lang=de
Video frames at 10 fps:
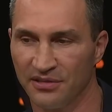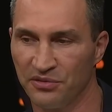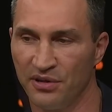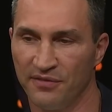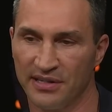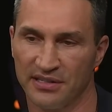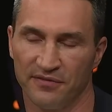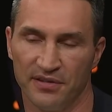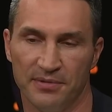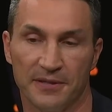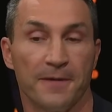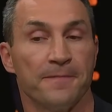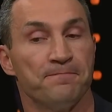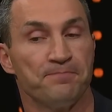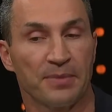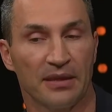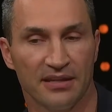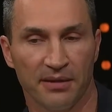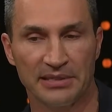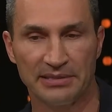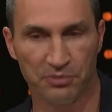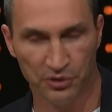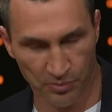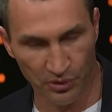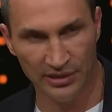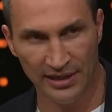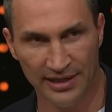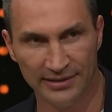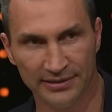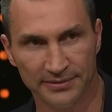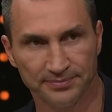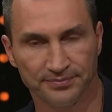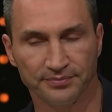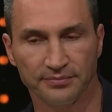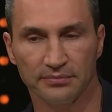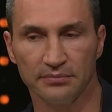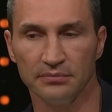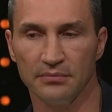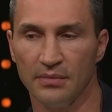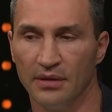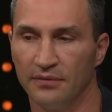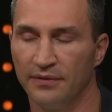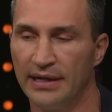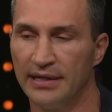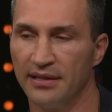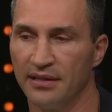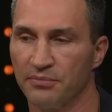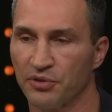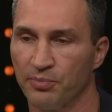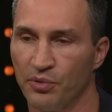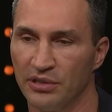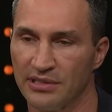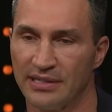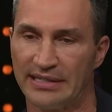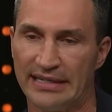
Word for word: natürlich wahnsinnig viel mit. Ich habe das im Sport gelernt, weil im Sport ist es sehr